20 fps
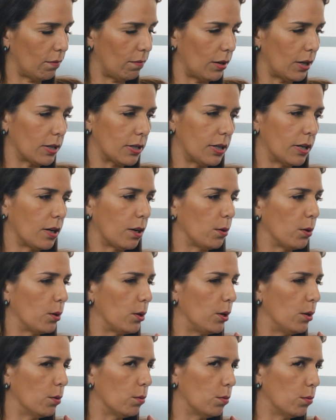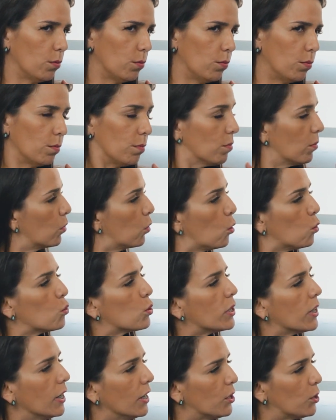Fala assim, não, eu
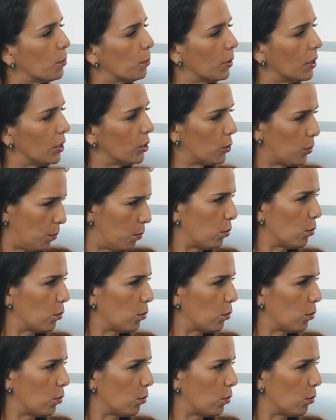conscientemente,